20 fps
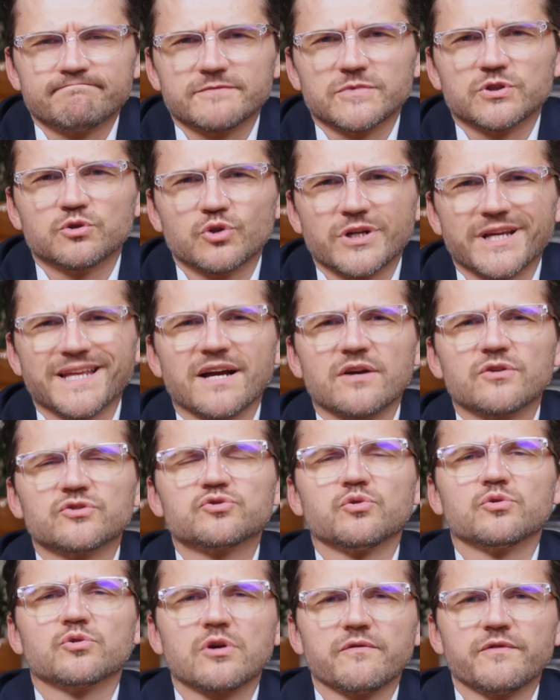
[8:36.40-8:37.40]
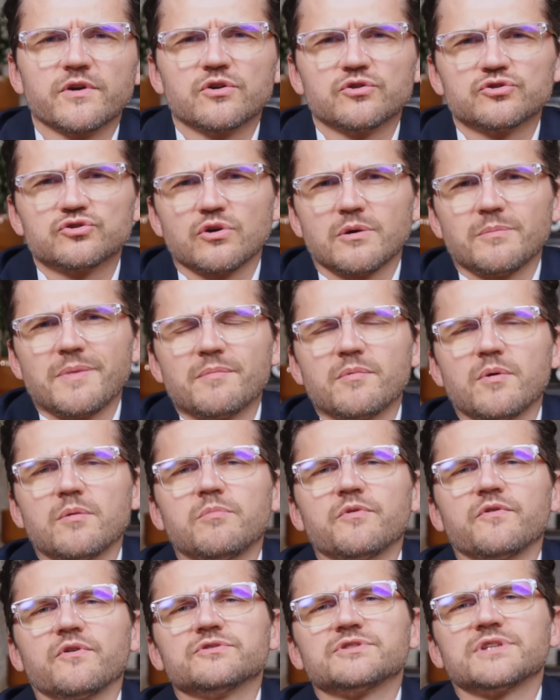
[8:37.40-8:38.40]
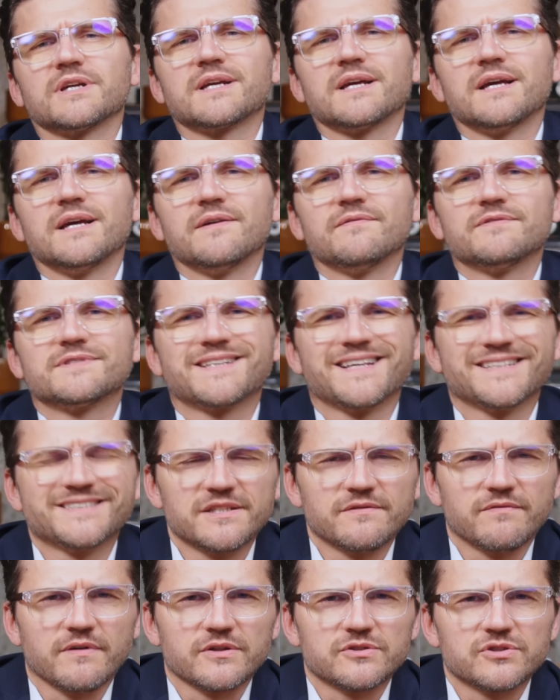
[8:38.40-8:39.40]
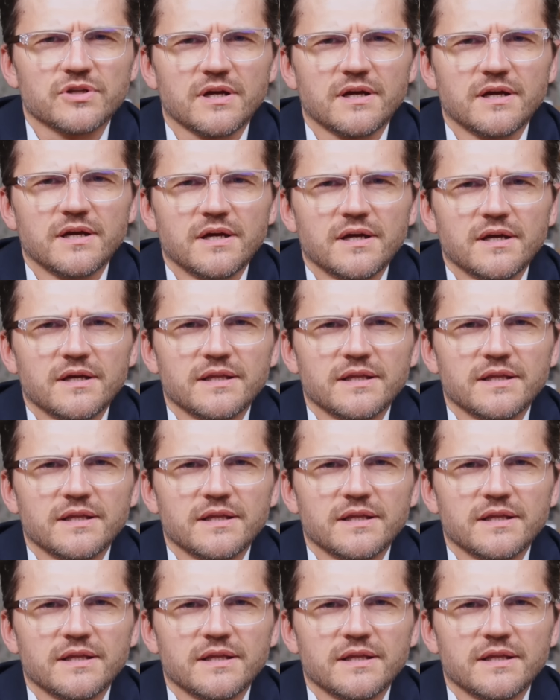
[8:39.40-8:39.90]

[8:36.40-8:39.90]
które jako członkowie Kościoła mamy obowiązek wskazywać, a